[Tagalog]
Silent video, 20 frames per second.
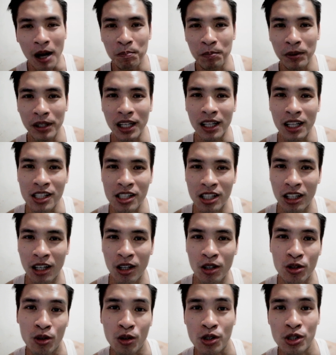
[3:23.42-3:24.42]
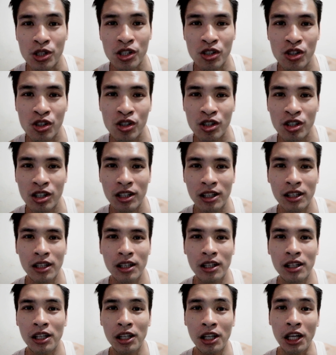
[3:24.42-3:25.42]
ang pinag-isa ng Diyos,
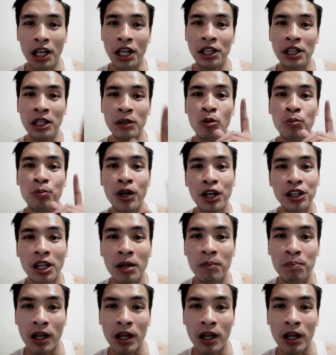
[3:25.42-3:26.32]
hindi mo pwedeng